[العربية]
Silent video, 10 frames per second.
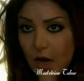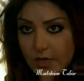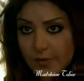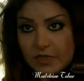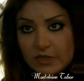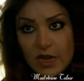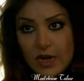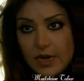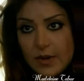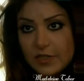أنا مالي
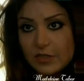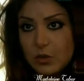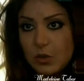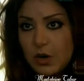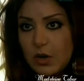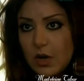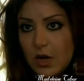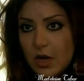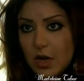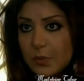صالح يا مسطورة
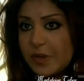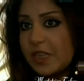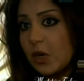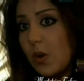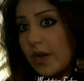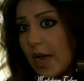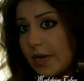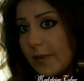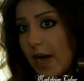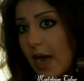بنتك
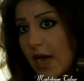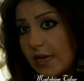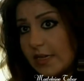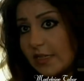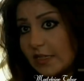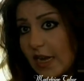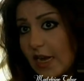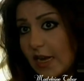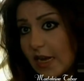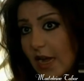واخداني معاها عند
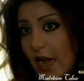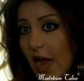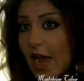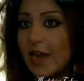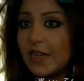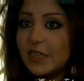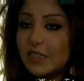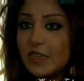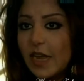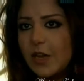السايغ على
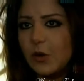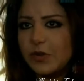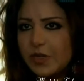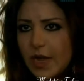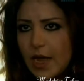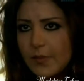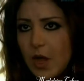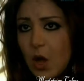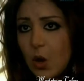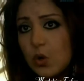اساس نغيره في الذهب
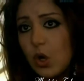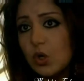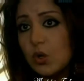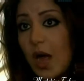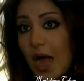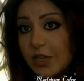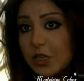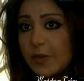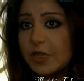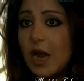ونحطه
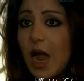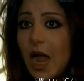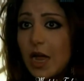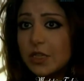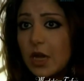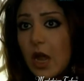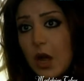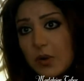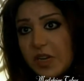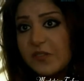حاجه مطرح حاجه
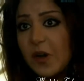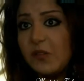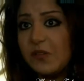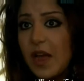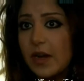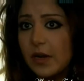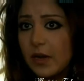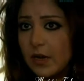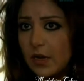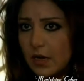وندفعوا الفرق
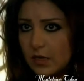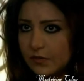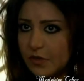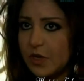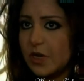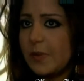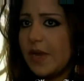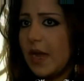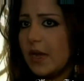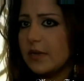فجأت
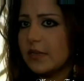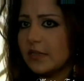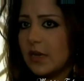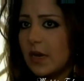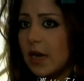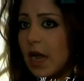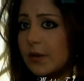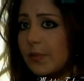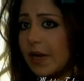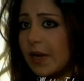بيها عند السايغ
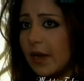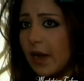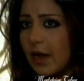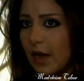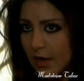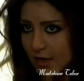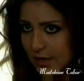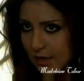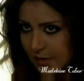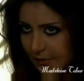عتبيع
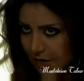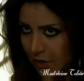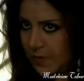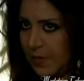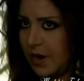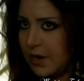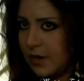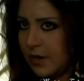انا ما امي